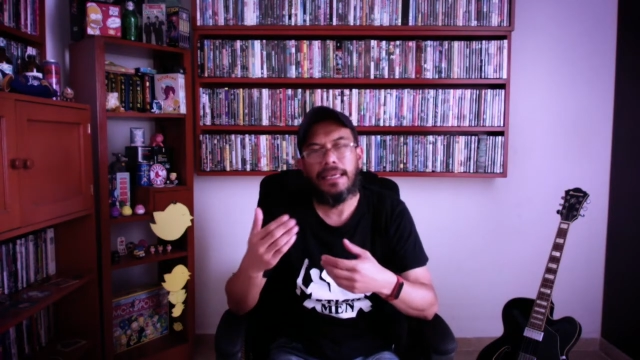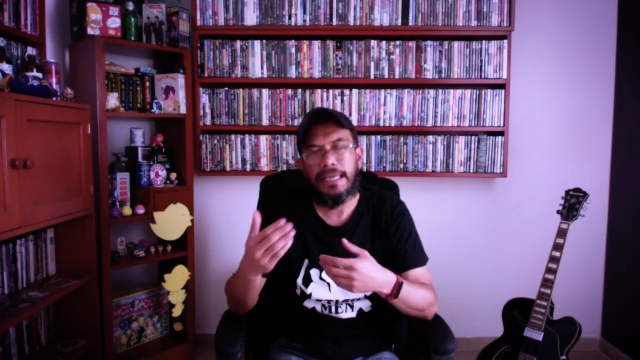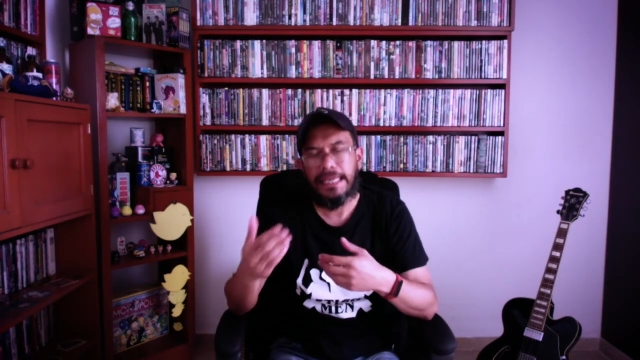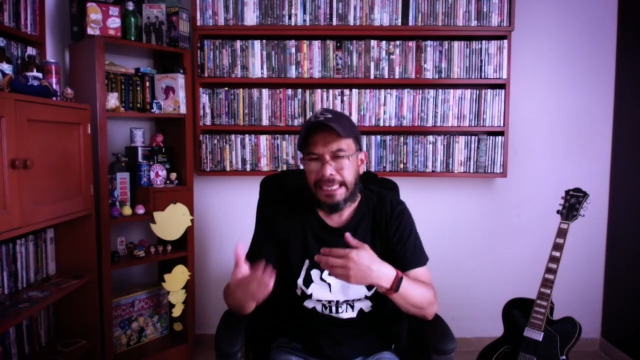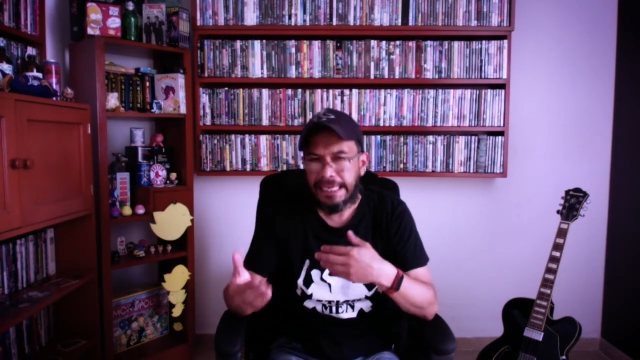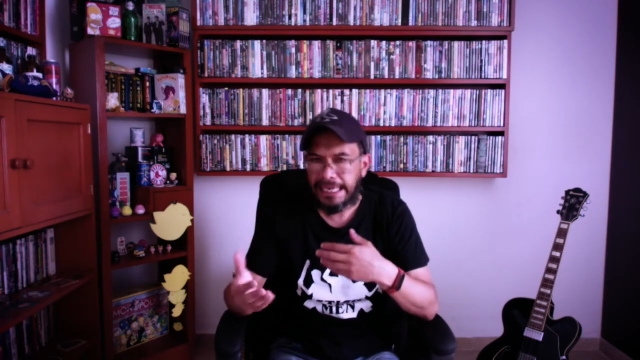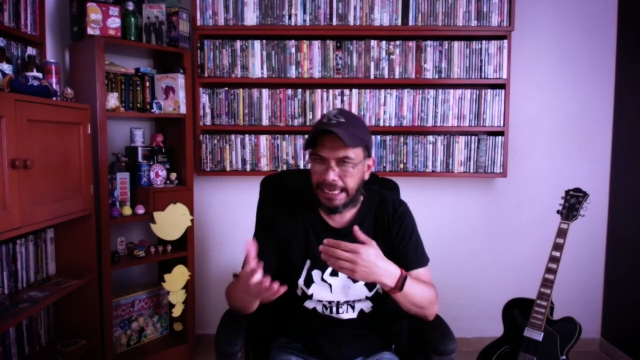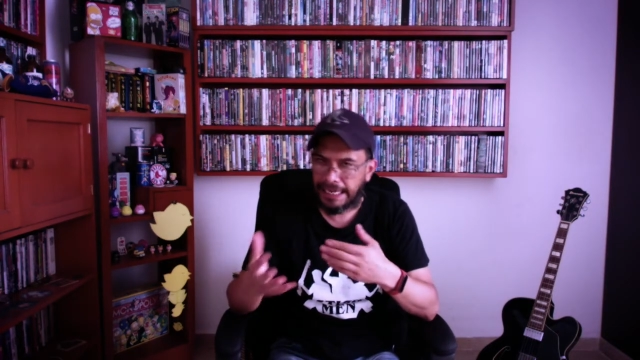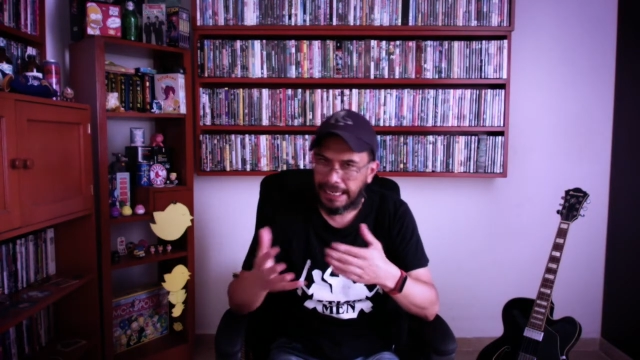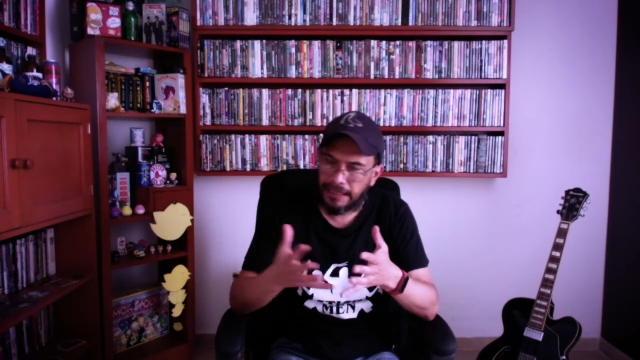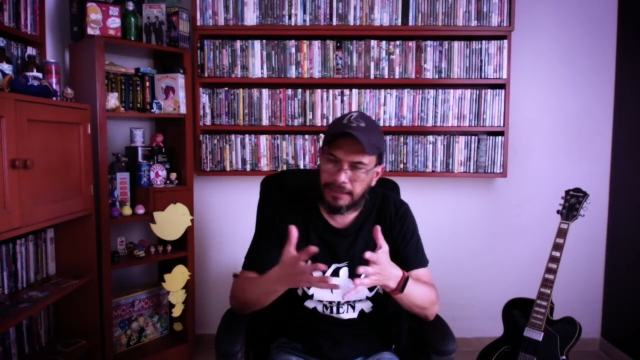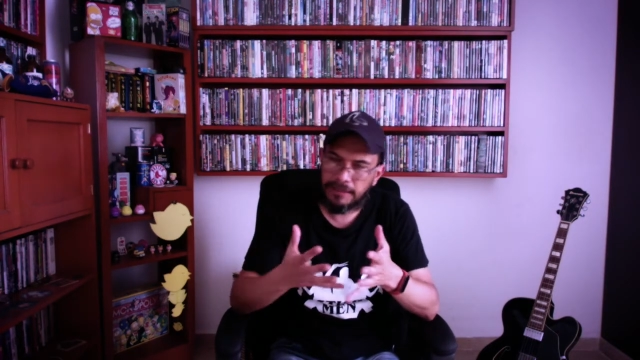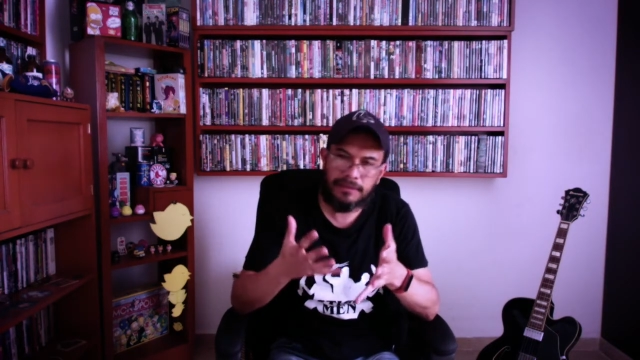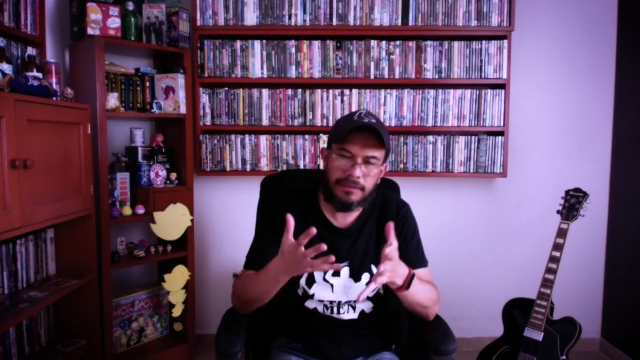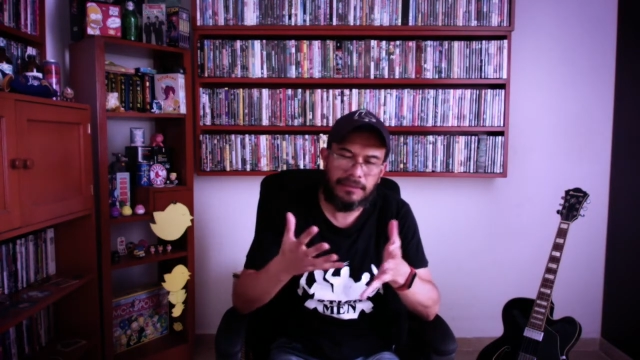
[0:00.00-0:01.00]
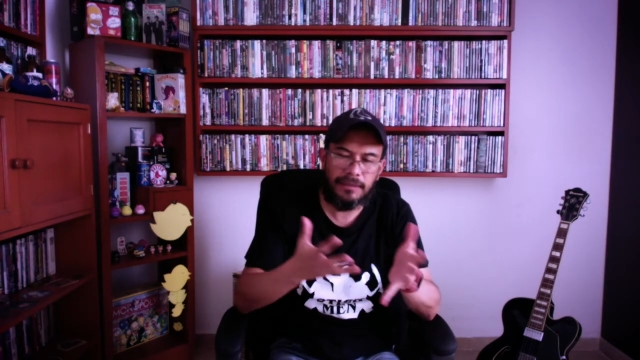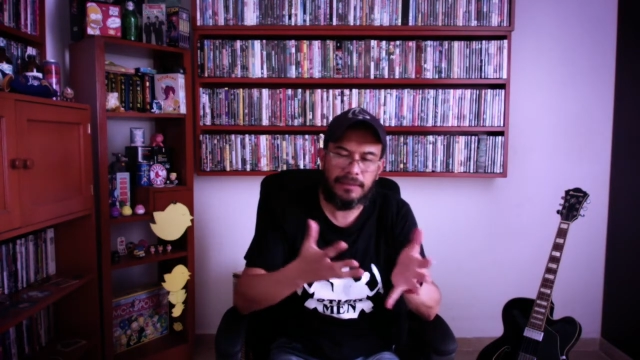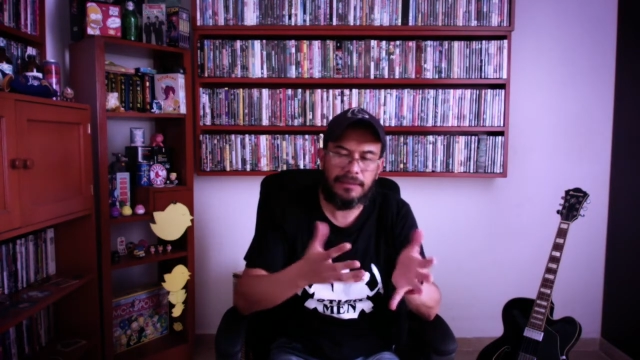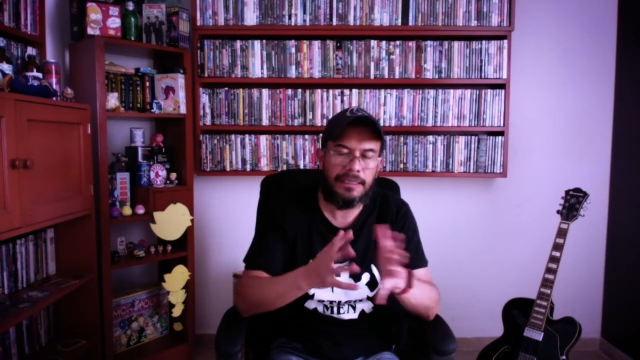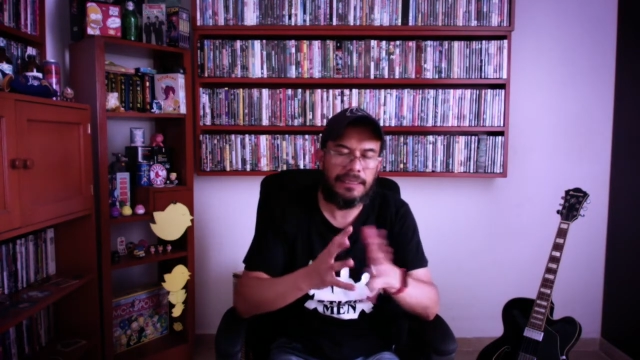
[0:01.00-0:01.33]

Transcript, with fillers: hija eh,